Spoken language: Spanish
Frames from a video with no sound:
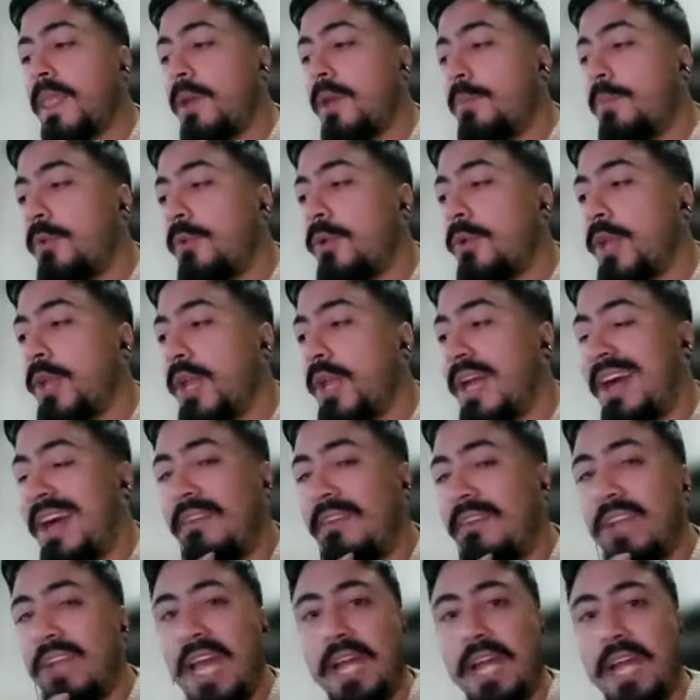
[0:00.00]
poder
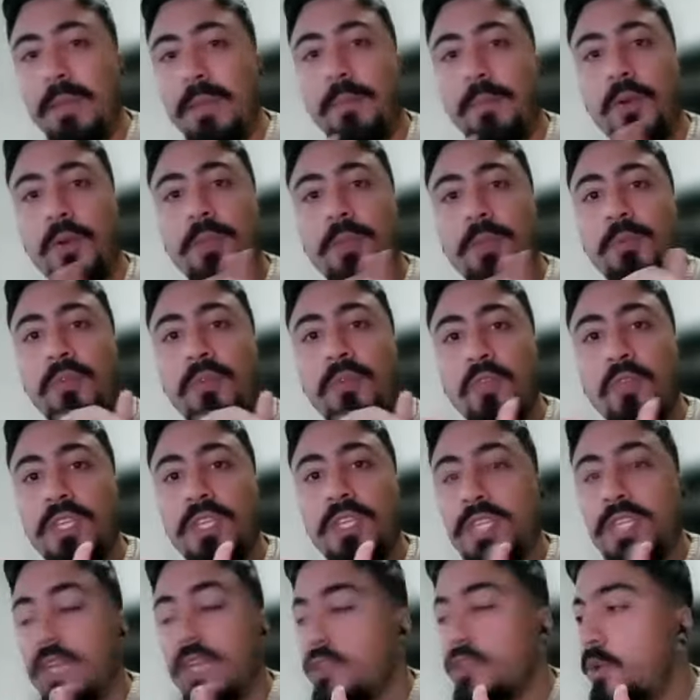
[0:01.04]
hablar, poder
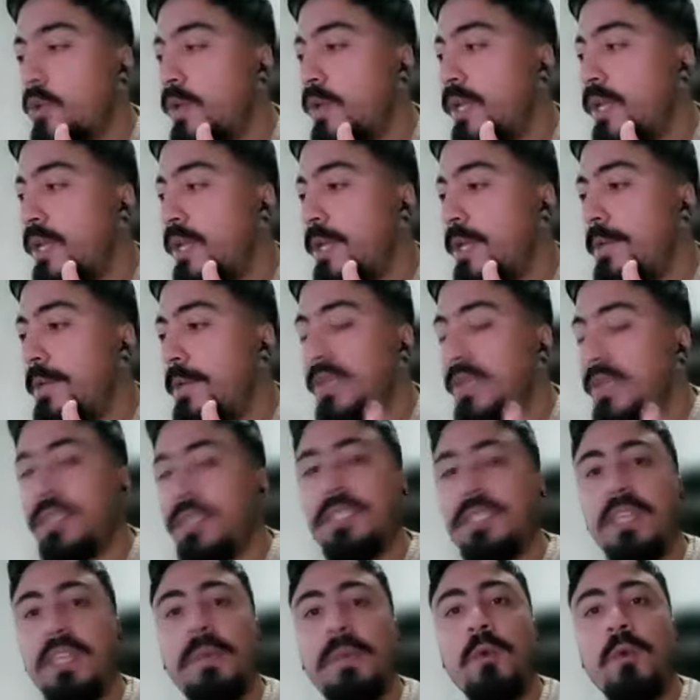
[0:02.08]
profundizar sobre este
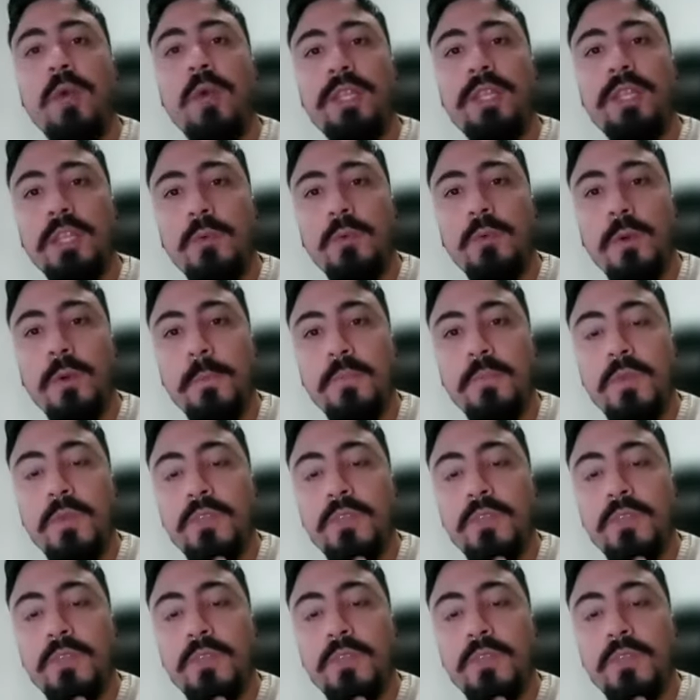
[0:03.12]
sistema educativo.